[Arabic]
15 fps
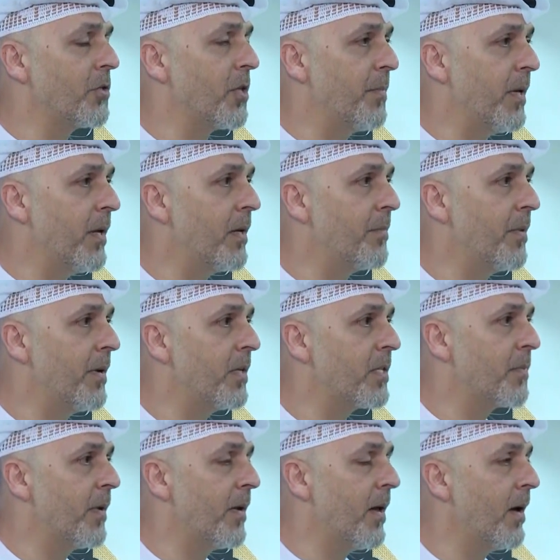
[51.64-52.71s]
جميل
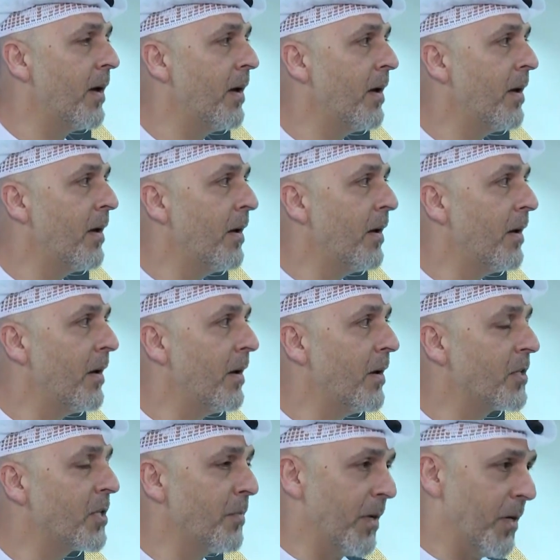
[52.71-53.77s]
بالنسبة
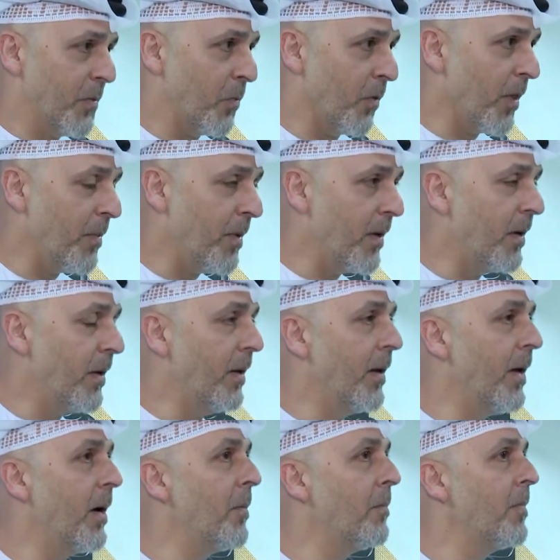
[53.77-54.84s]
لشبكة آه، أبو ظبي
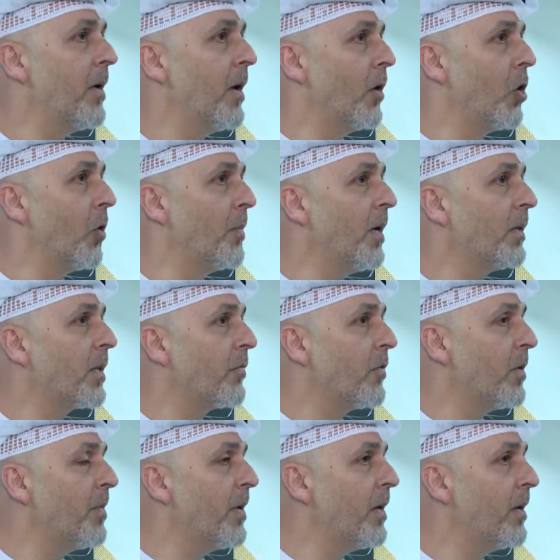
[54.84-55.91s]
للإعلام اليوم
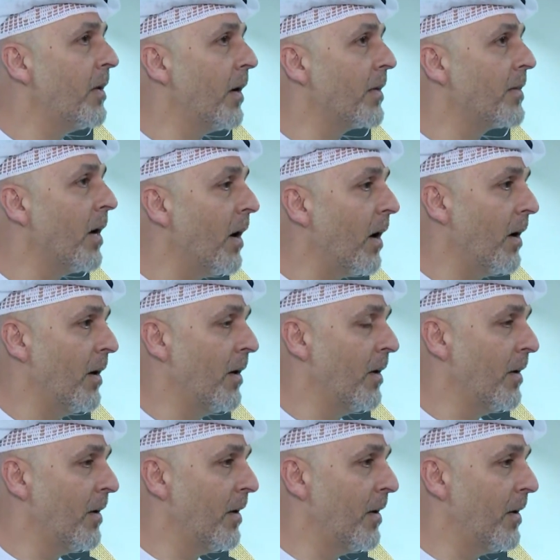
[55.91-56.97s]
نحتفي بأداء
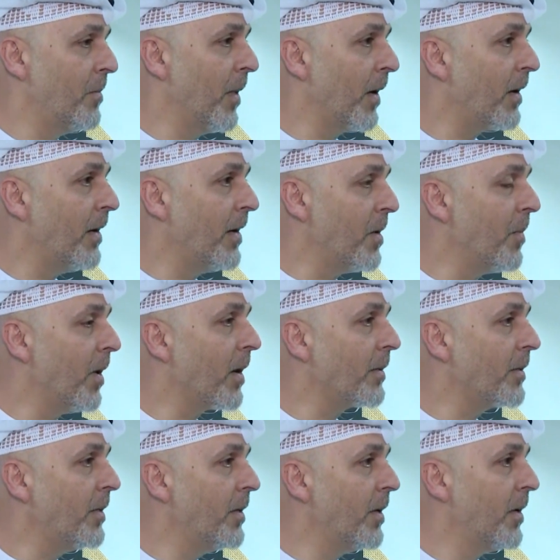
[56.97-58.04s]
المرأة
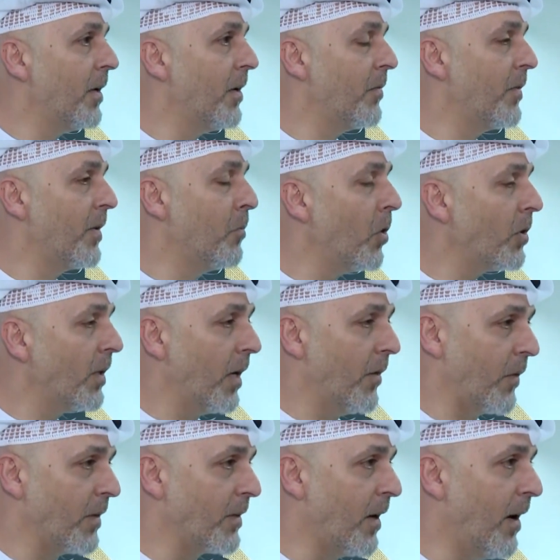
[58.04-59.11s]
الإماراتية في
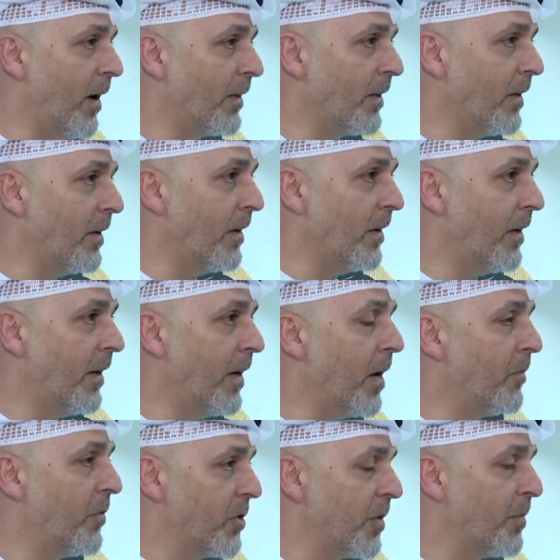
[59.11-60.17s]
مختلف قطاعات
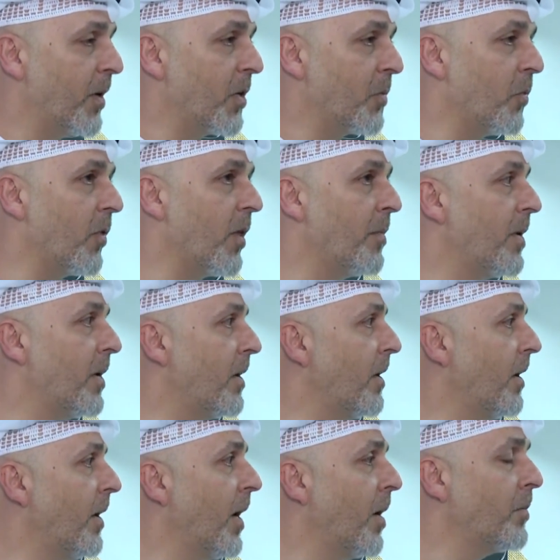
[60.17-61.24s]
الإعلام في شبكة ظبي
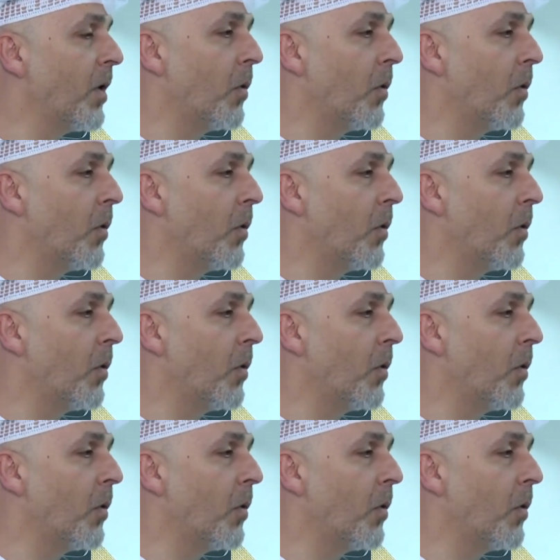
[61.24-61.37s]
للإعلام